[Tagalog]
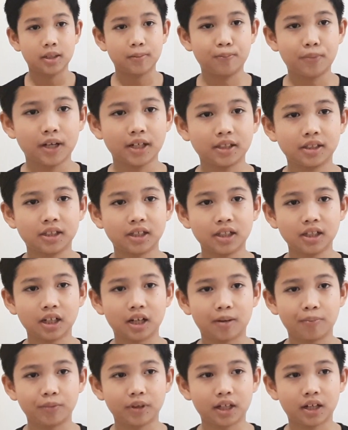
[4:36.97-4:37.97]
sa
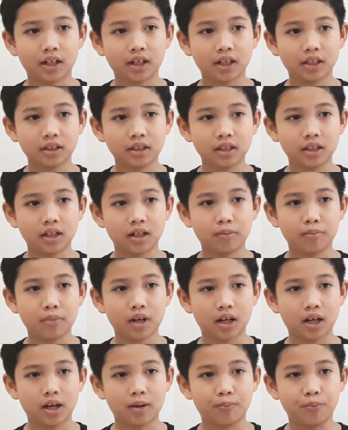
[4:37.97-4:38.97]
pagtanggap ng kanilang
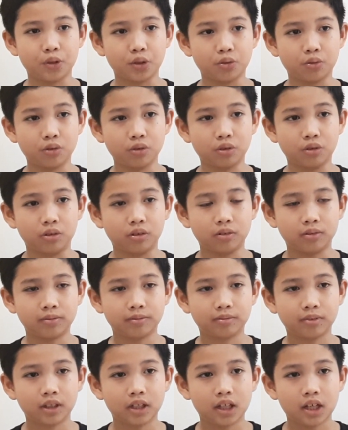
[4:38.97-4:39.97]
mga pinuno.
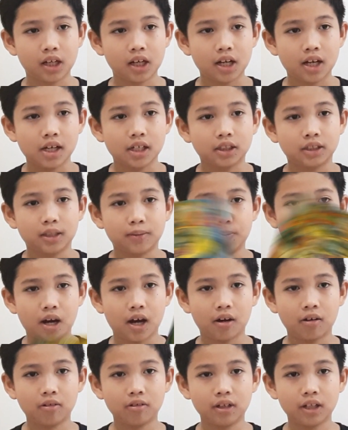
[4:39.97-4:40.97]
Sa
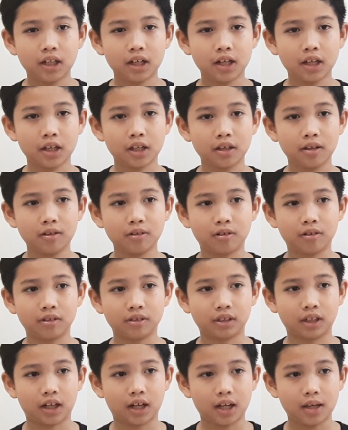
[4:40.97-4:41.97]
bagong relihiyon
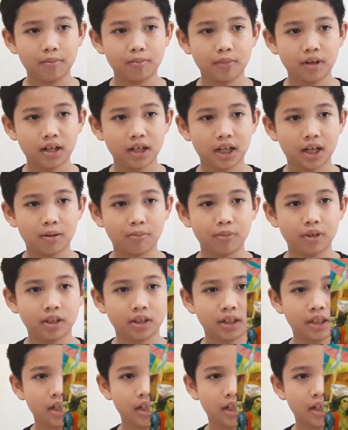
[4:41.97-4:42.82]
ay maraming